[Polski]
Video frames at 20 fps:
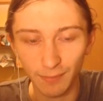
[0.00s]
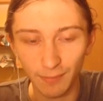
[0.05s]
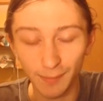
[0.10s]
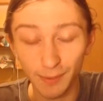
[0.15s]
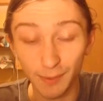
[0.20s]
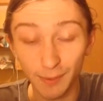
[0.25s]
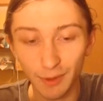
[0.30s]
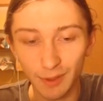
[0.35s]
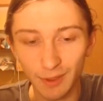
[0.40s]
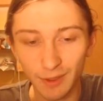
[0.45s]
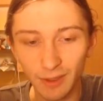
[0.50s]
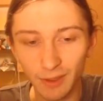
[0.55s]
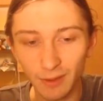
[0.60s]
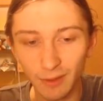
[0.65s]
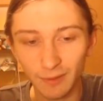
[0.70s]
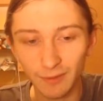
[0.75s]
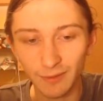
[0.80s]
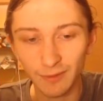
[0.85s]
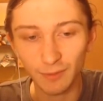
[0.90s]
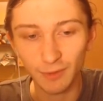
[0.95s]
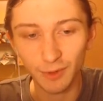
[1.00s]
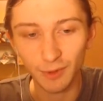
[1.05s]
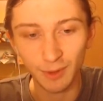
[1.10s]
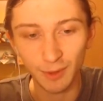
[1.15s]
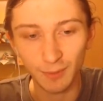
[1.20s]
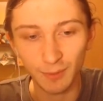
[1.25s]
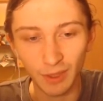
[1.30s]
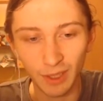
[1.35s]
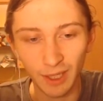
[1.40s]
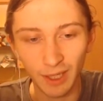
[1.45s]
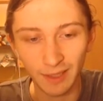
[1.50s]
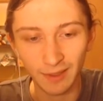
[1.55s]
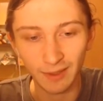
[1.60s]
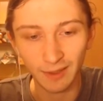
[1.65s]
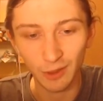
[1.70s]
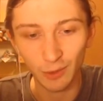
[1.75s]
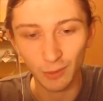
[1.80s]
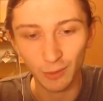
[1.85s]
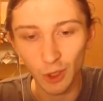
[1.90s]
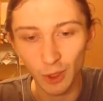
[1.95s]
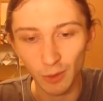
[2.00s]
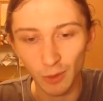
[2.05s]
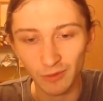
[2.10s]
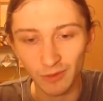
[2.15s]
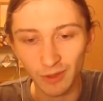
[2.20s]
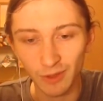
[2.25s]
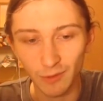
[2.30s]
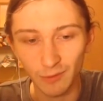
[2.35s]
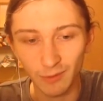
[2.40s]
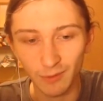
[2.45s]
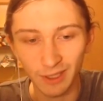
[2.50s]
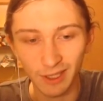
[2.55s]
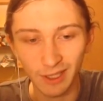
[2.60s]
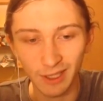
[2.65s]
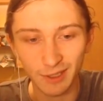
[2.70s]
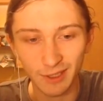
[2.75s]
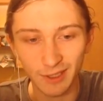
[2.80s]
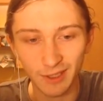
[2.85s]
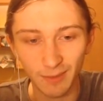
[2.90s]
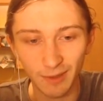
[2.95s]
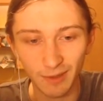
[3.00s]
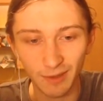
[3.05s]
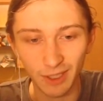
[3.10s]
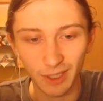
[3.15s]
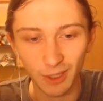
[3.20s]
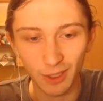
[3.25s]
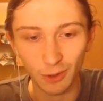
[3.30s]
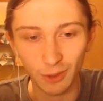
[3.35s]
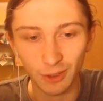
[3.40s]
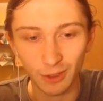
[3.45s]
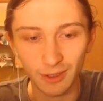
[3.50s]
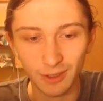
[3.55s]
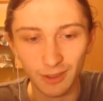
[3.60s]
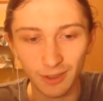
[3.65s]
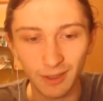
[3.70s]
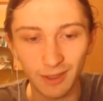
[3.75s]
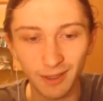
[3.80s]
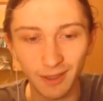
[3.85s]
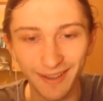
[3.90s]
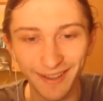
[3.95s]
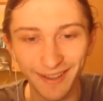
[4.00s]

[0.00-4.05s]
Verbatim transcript: Ma pomocników, to musi być bogaty. Do moich obowiązków nie należy zabawianie gości.